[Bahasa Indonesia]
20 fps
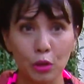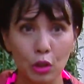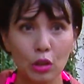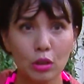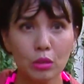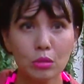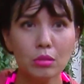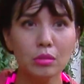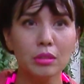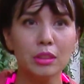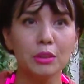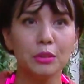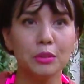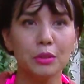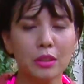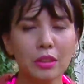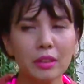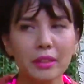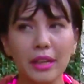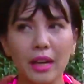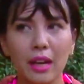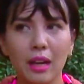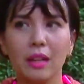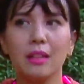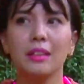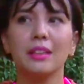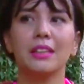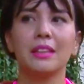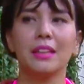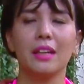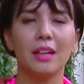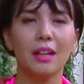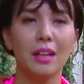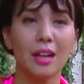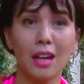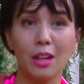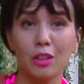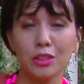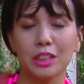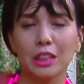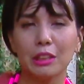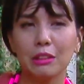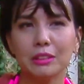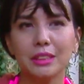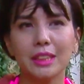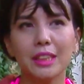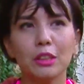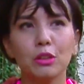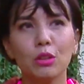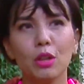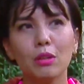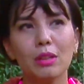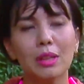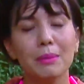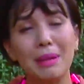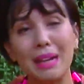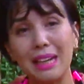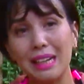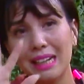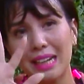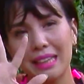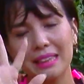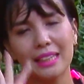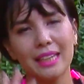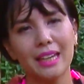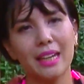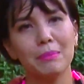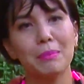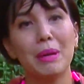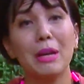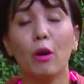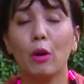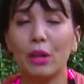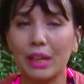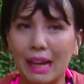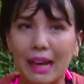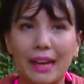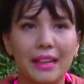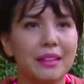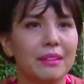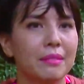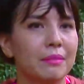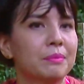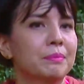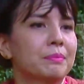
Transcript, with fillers: flow itu yang kita nggak loncat-loncat itu aku lima kali latihan by online.